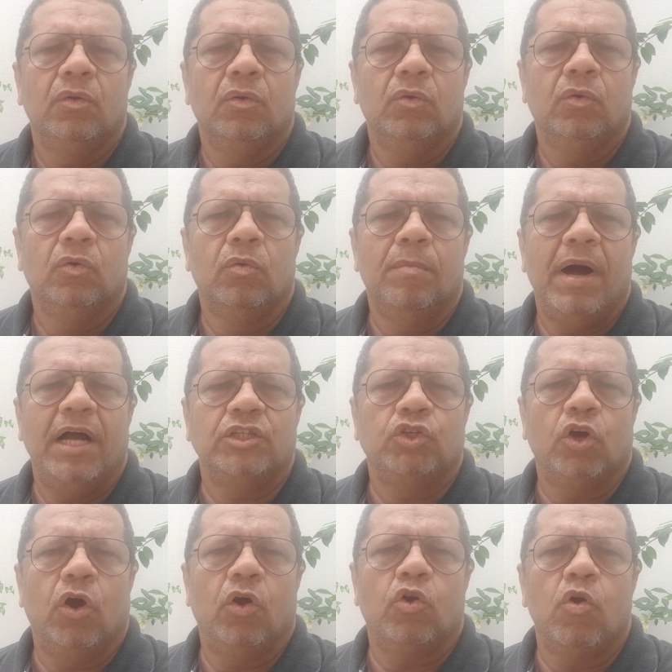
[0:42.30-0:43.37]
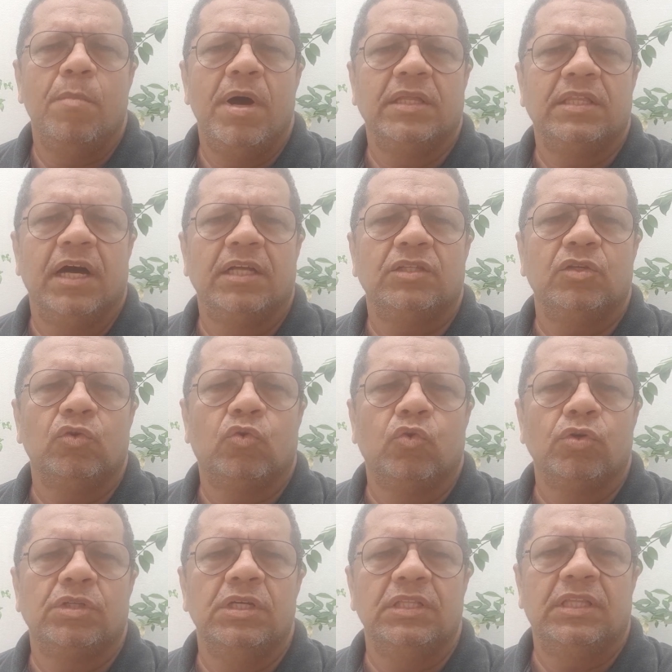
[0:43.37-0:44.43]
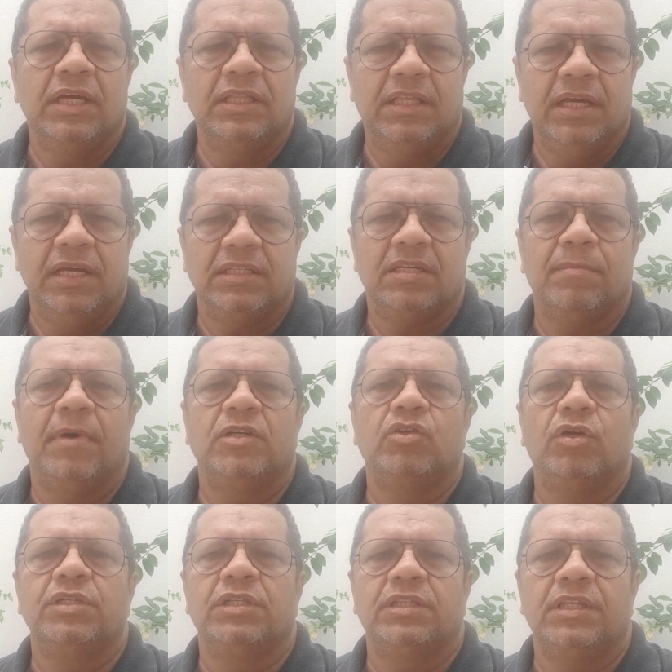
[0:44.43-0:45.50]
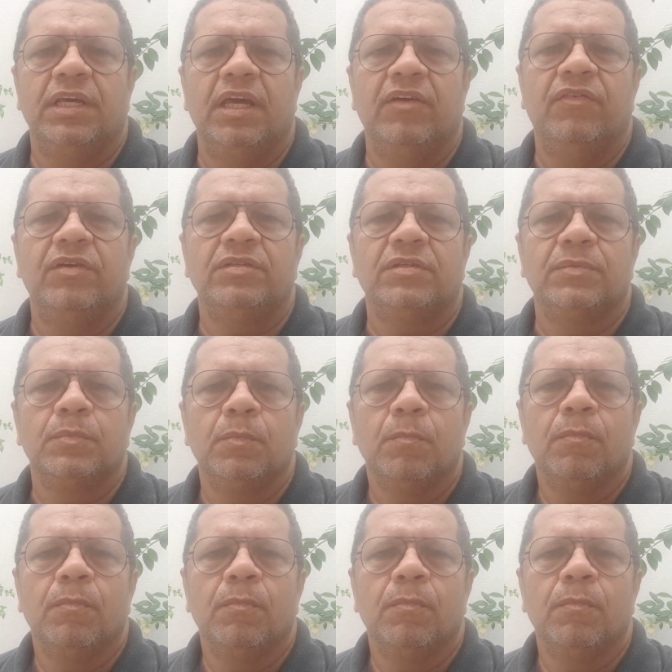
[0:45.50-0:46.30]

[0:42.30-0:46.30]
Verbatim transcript: o major comandante do curso de intendência Major Estevans,